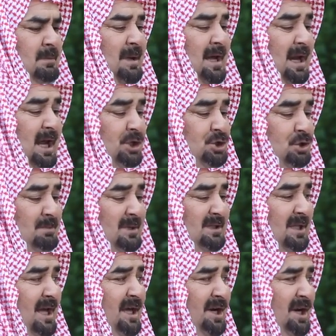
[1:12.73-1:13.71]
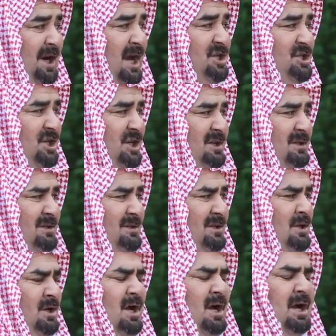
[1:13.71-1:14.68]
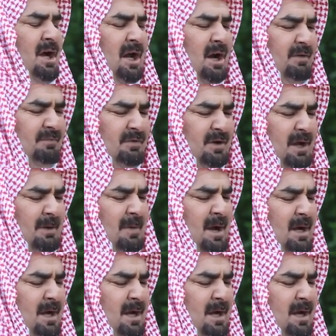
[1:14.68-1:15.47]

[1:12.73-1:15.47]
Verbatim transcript: بهالحكي هم دايرين عشي ايه خلف ويا ما